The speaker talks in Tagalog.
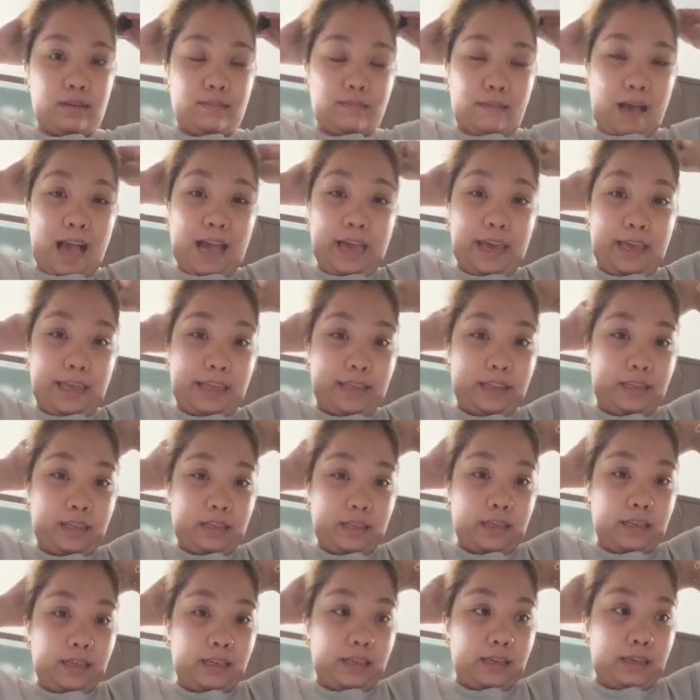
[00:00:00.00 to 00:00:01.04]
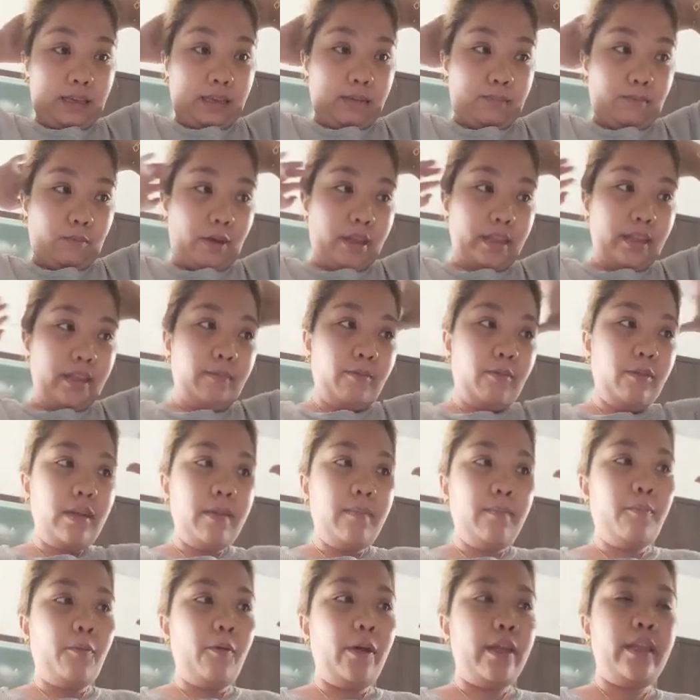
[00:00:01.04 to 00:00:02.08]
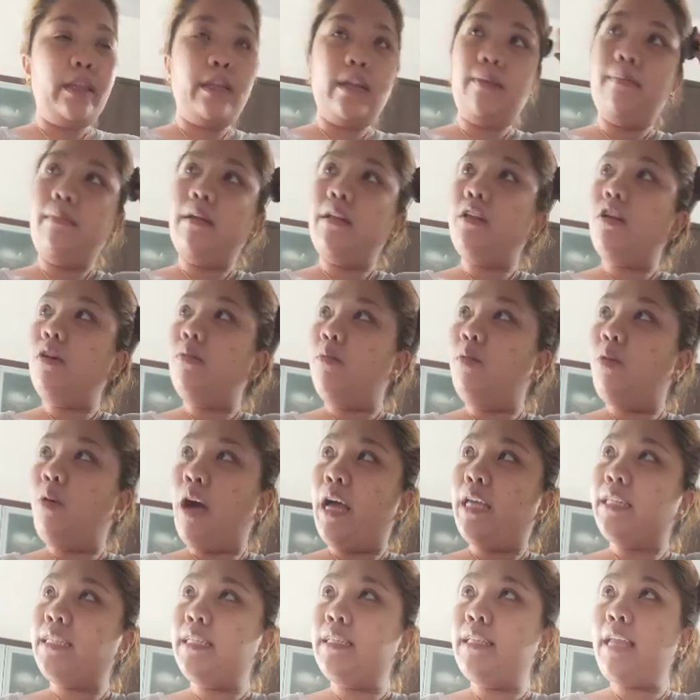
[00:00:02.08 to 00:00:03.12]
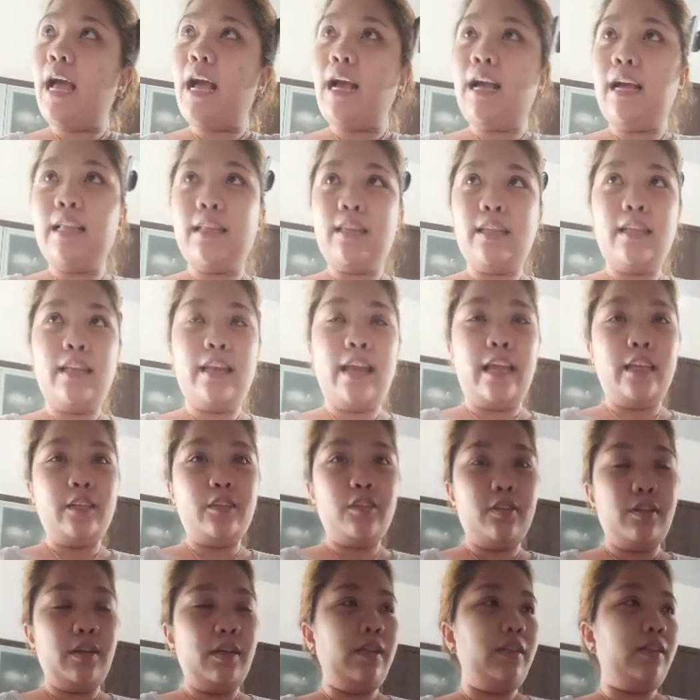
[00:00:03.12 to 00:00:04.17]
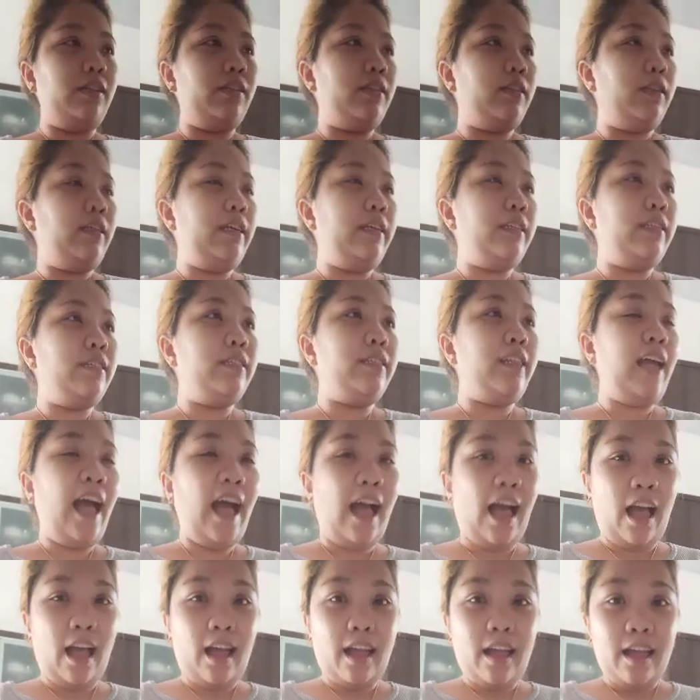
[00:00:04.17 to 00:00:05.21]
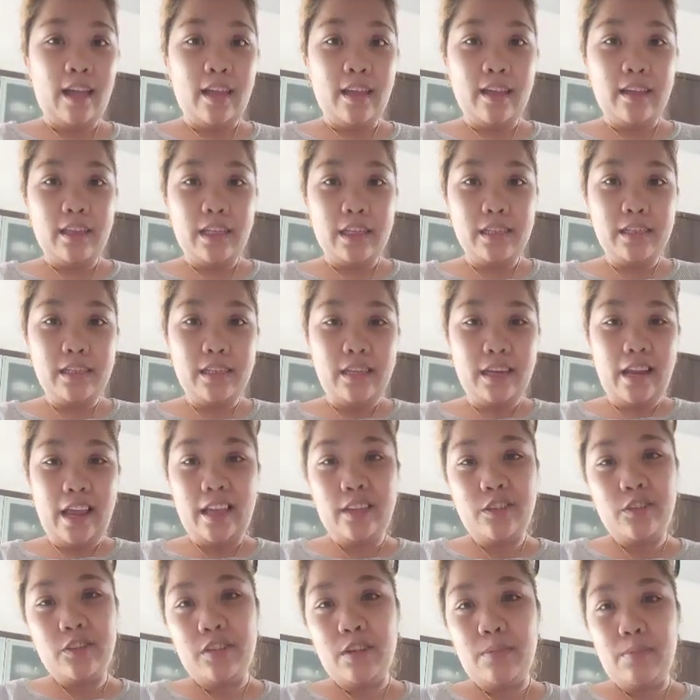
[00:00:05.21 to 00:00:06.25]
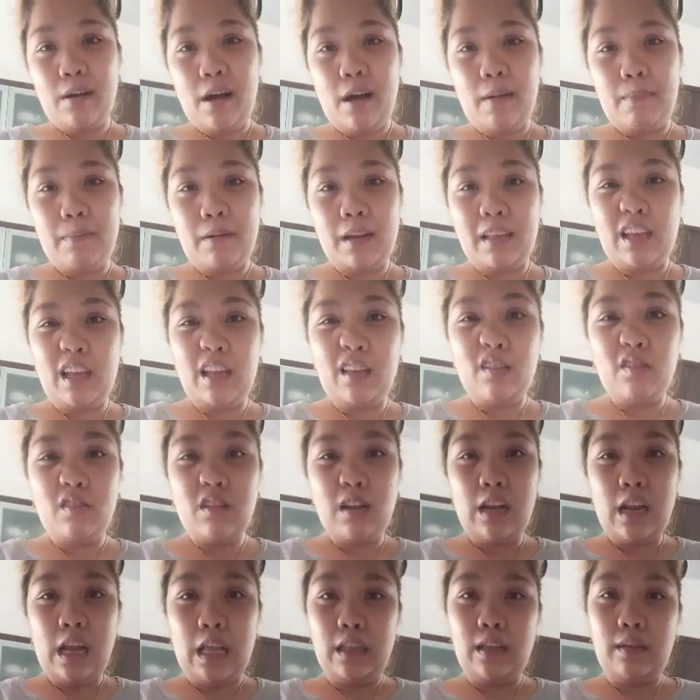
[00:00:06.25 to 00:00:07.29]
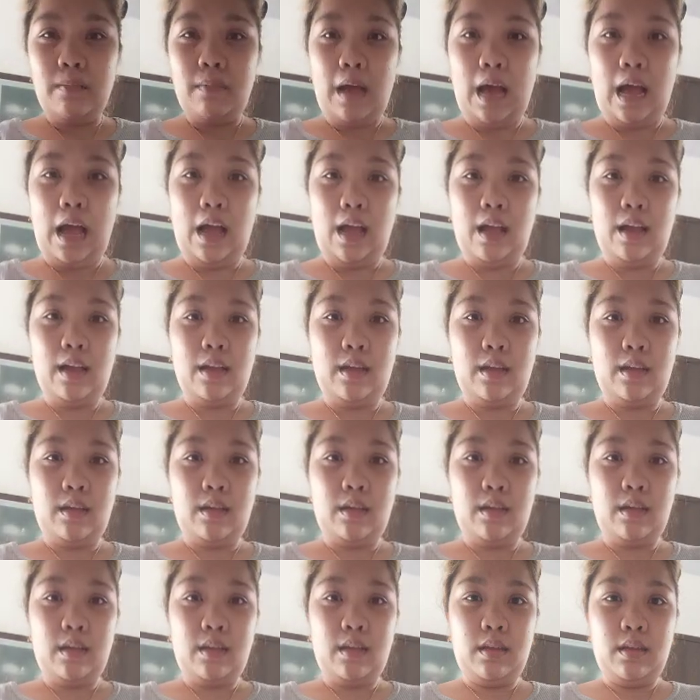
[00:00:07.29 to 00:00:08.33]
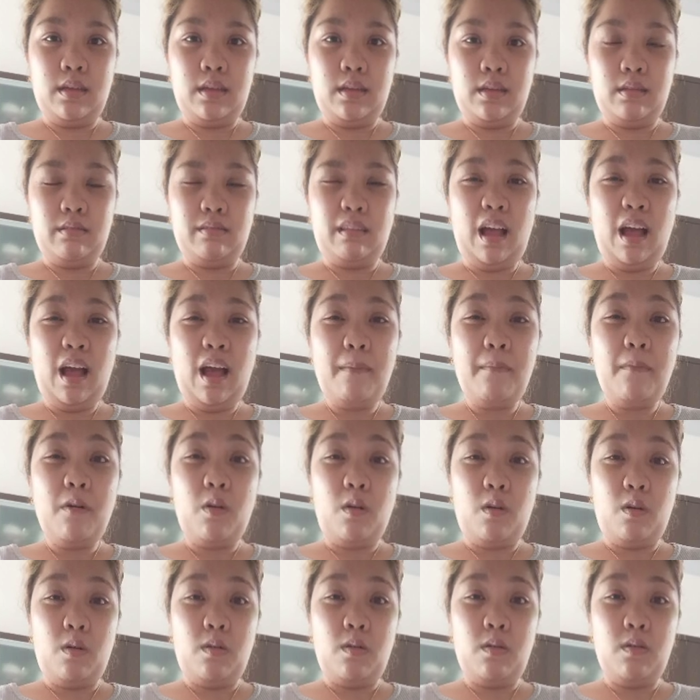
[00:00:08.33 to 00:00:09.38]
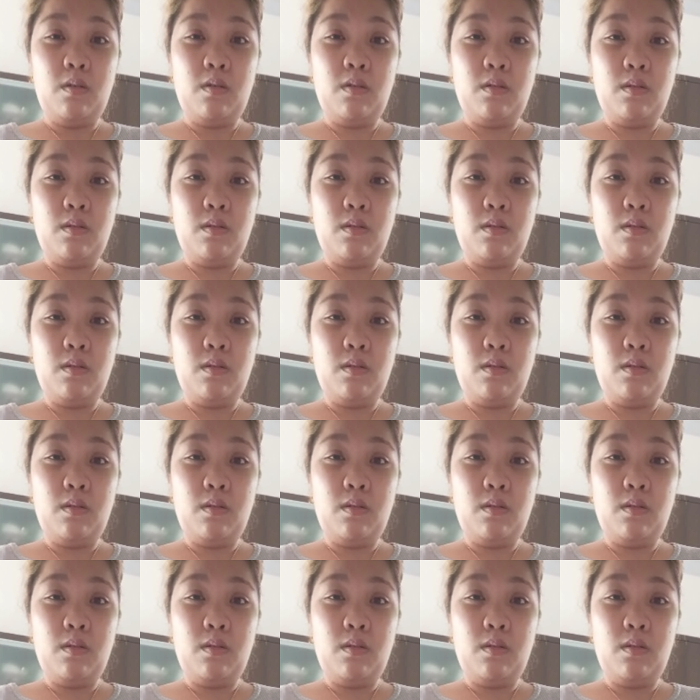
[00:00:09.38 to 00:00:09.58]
Bakit? Pwede mo na, pwede naman kumuha sa dagat diretsyo ng isda. Tapos diretso sa mga platito nila, di ba? Tanga mo.